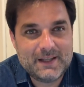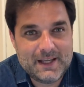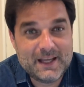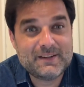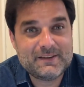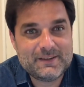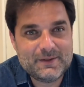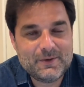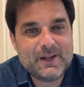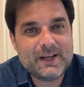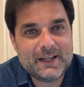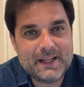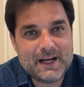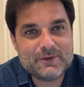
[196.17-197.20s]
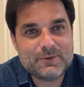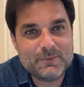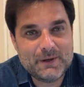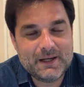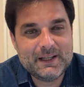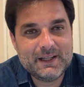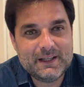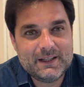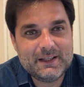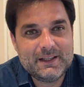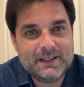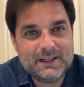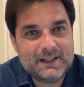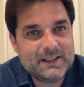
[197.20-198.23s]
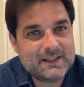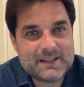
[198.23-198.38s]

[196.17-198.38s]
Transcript: É a singularidade humana né, que